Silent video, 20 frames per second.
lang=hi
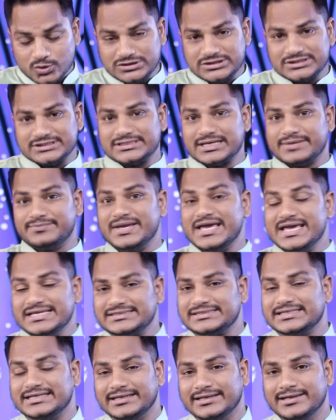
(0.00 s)
उस समय
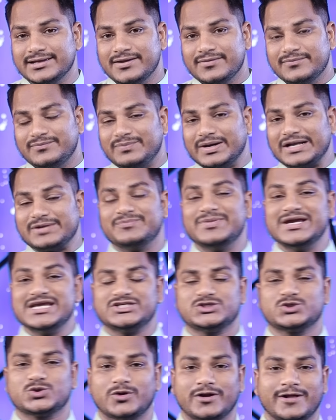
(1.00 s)
से
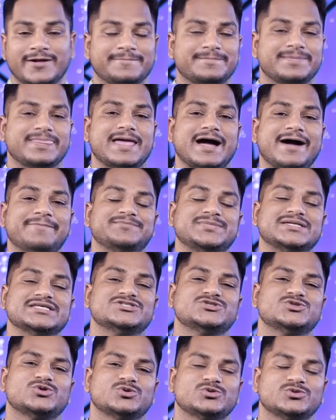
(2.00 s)
परमेश्वर
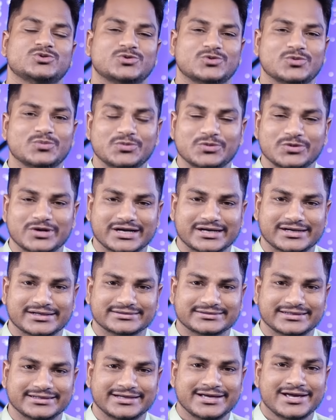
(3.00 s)
आपकी जरूरतों को पूरा
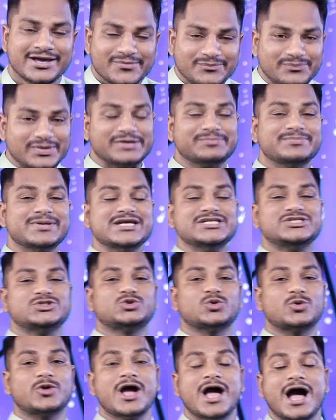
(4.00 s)
करते हैं
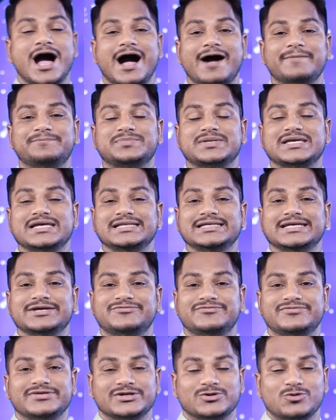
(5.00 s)
परमेश्वर आपके
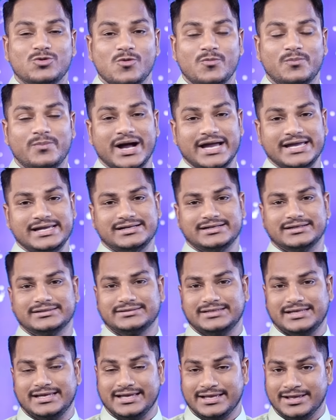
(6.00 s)
लिए फिर उपाय
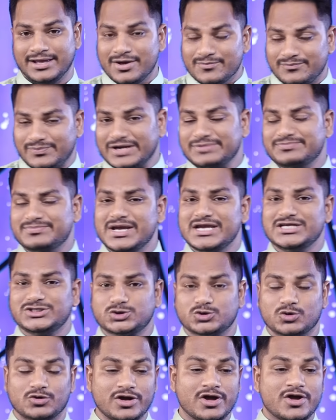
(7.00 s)
करते हैं
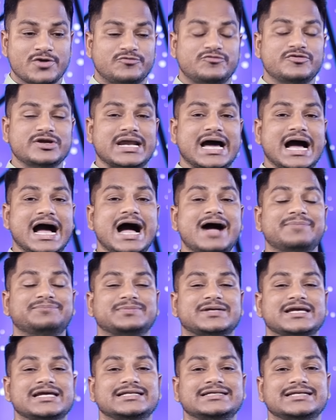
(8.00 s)
परमेश्वर फिर
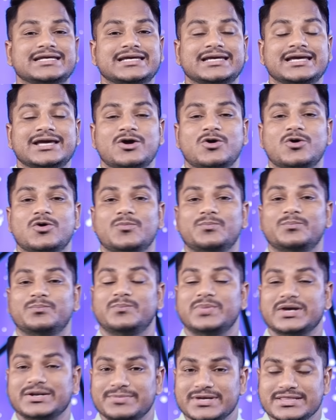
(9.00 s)
आपके लिए
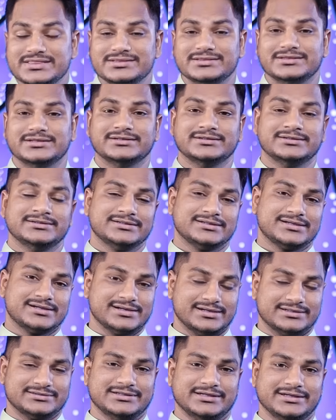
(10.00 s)
प्रबंध
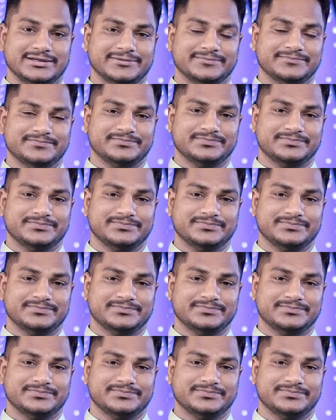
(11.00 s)
करते हैं